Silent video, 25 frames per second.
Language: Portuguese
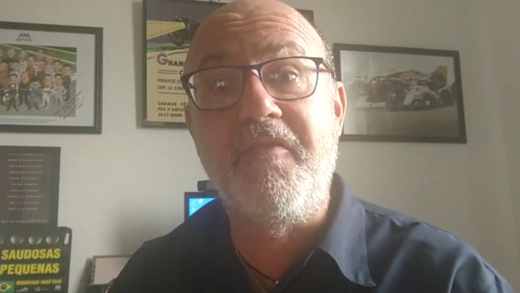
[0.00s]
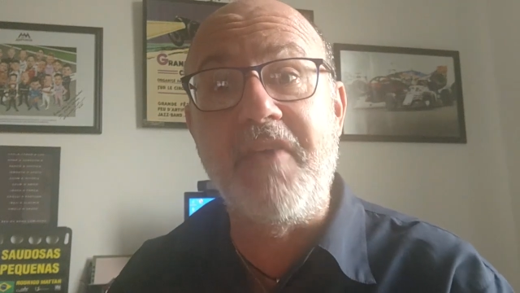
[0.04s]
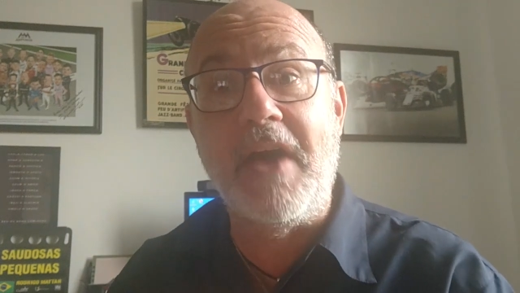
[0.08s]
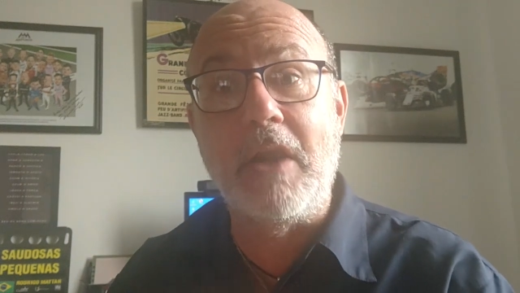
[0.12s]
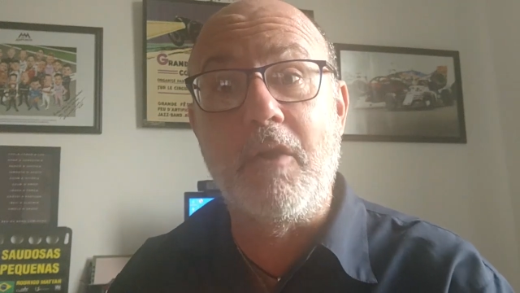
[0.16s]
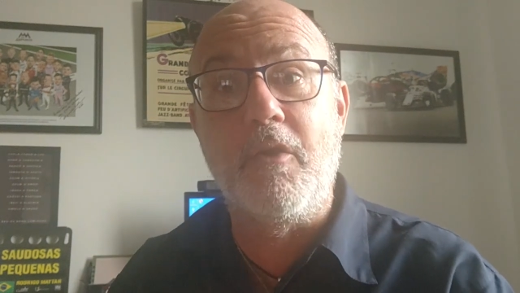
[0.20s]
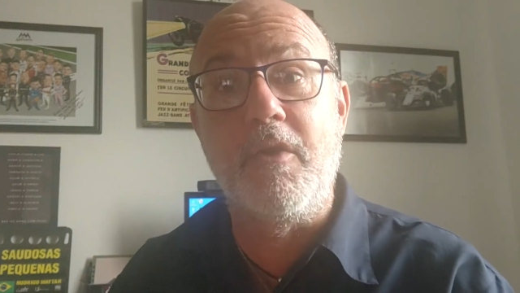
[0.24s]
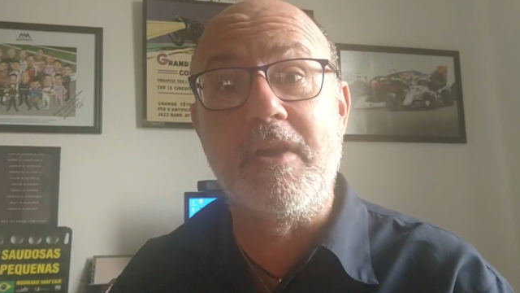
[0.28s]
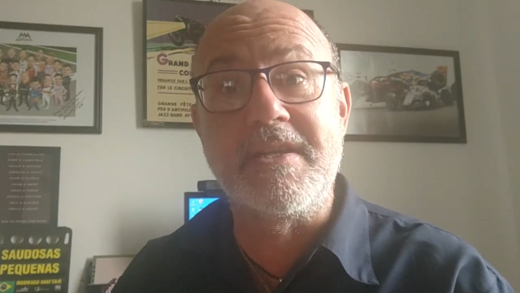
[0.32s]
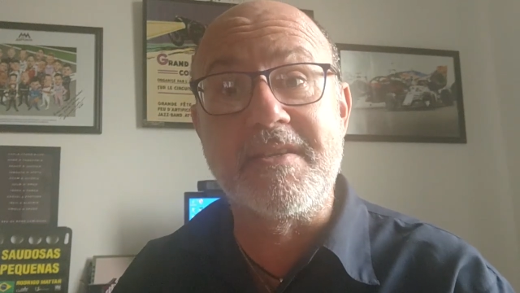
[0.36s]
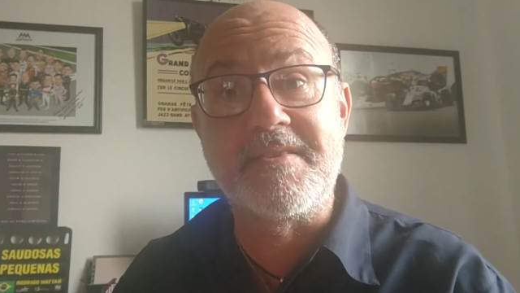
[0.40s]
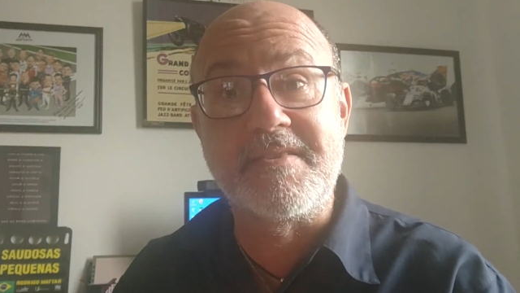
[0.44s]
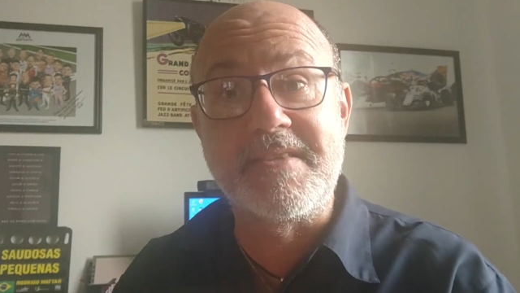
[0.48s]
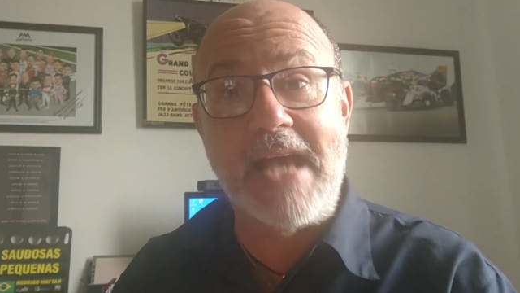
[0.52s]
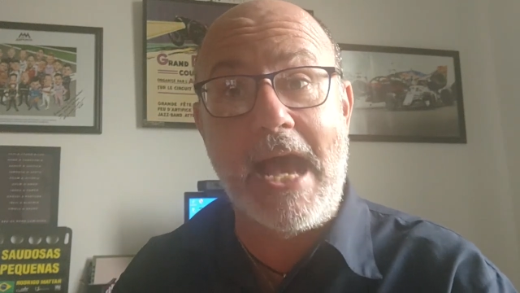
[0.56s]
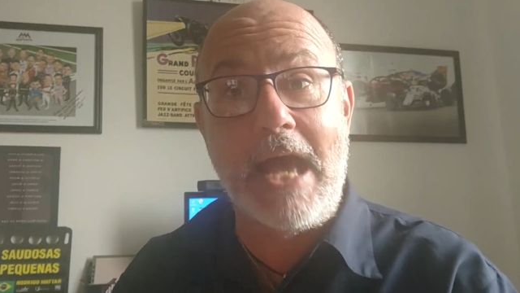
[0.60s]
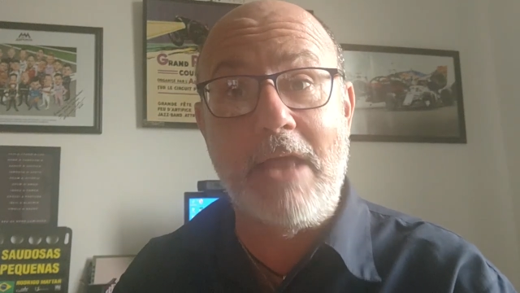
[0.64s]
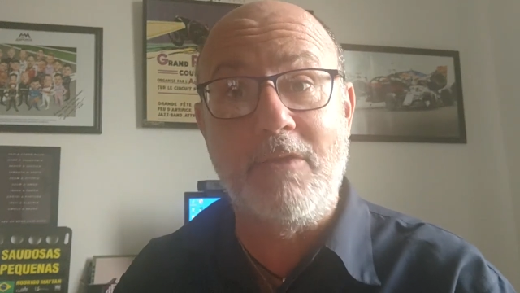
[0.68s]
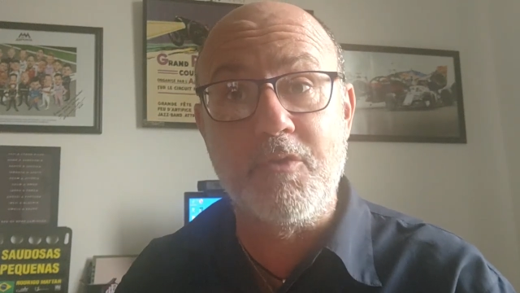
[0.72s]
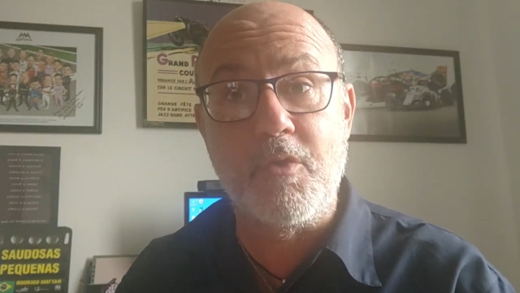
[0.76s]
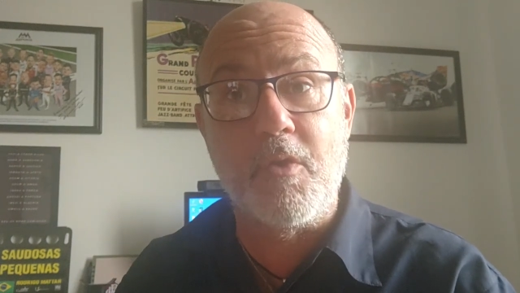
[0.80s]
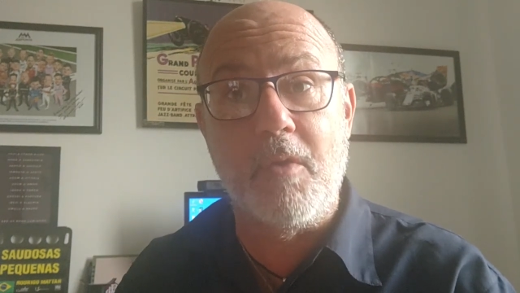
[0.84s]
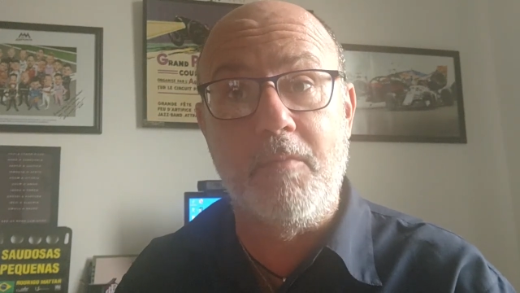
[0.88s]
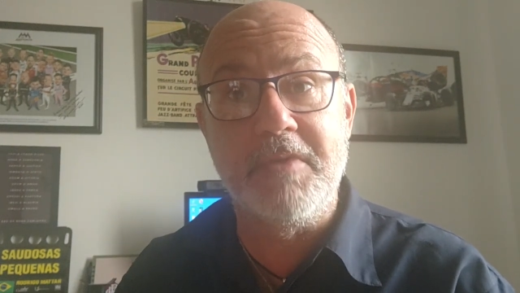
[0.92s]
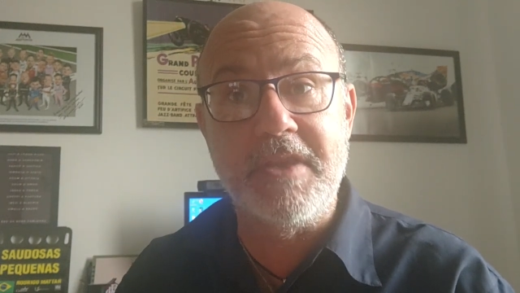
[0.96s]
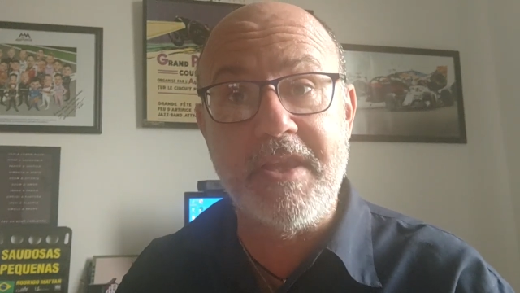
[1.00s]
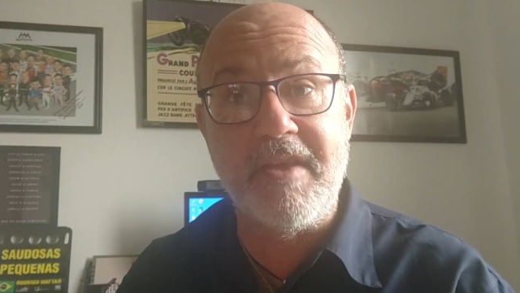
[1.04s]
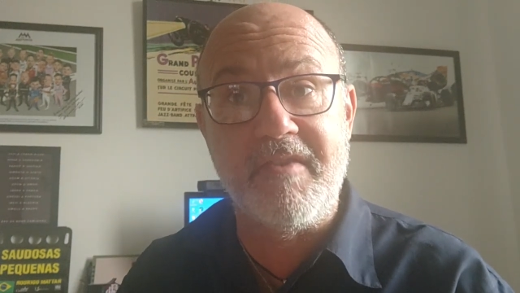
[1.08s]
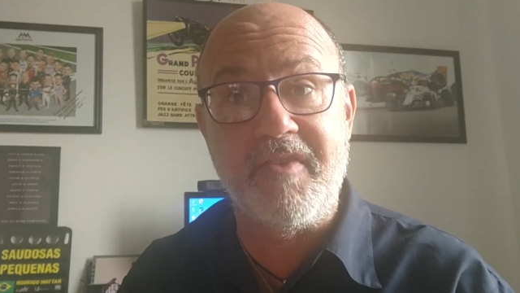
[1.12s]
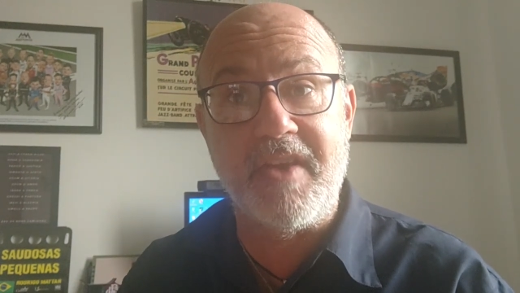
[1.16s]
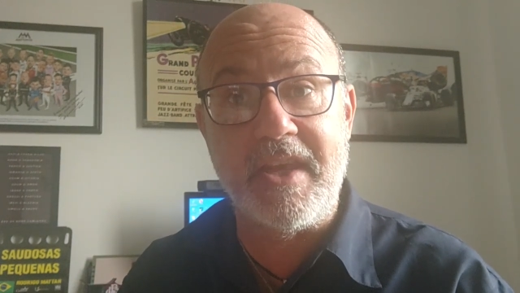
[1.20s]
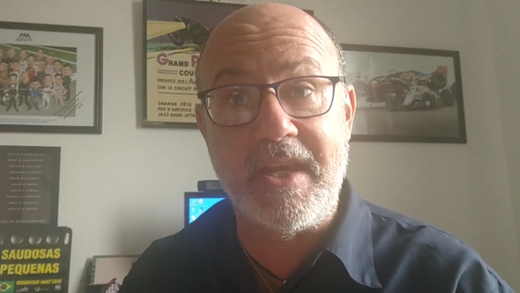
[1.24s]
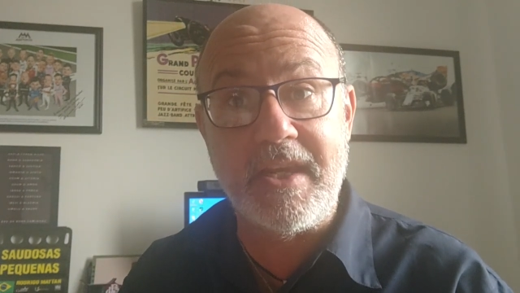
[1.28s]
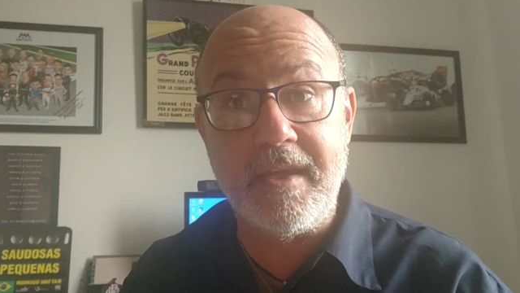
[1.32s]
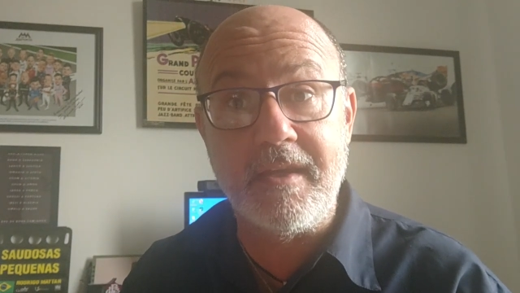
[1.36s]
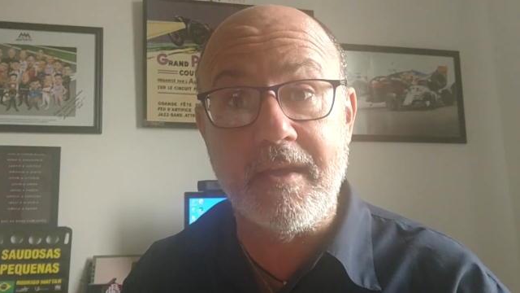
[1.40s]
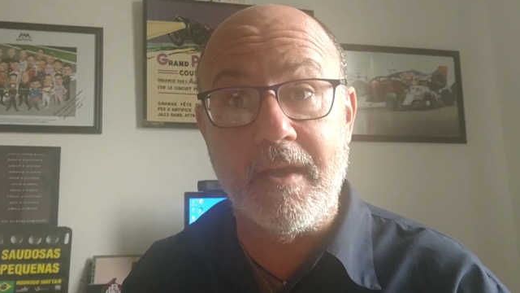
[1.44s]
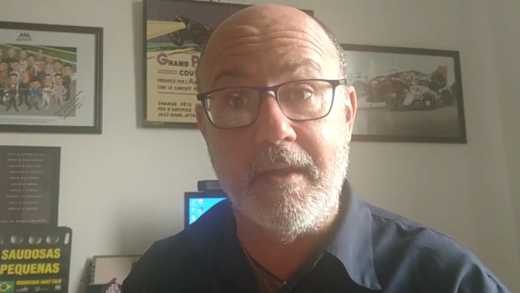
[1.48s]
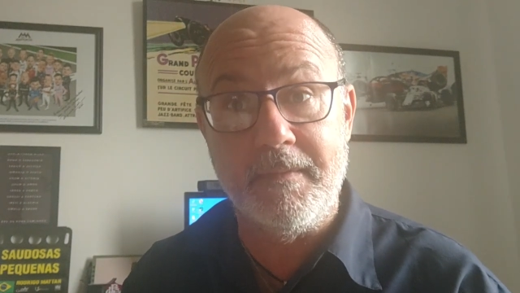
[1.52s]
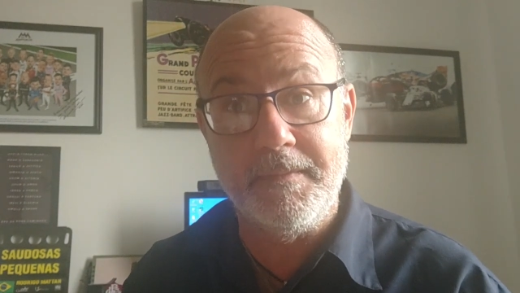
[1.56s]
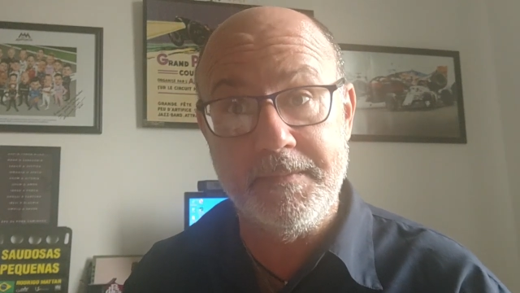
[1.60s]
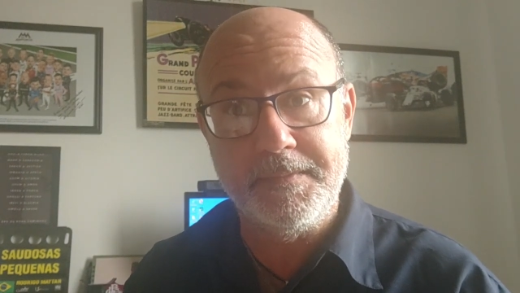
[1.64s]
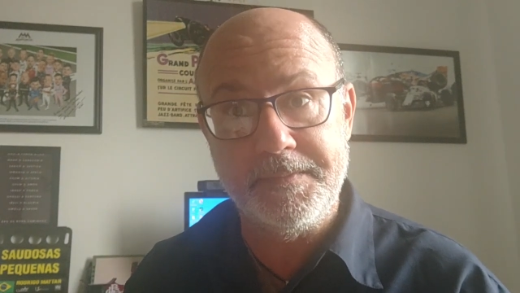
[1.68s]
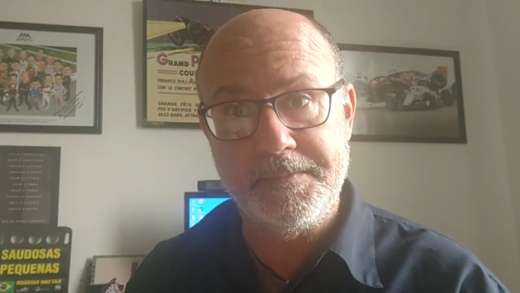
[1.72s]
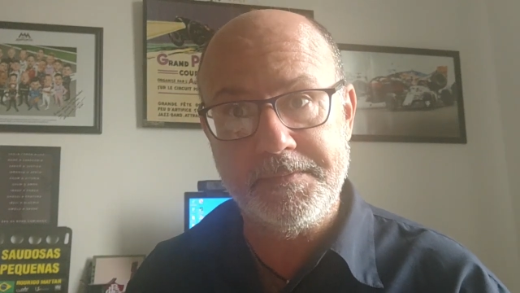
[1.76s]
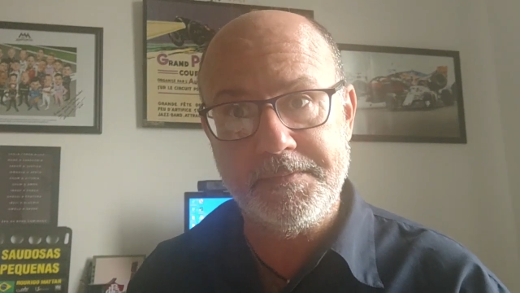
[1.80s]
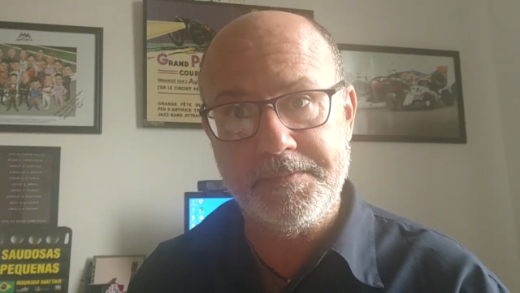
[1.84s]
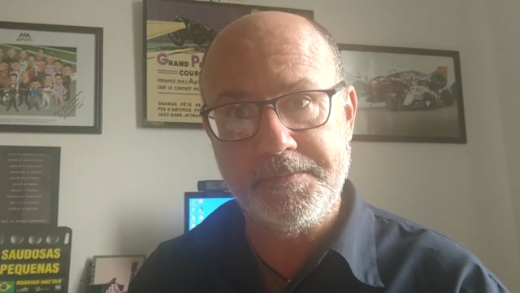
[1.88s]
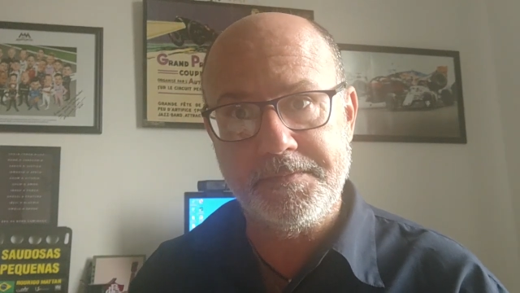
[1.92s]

valorizado como deveria.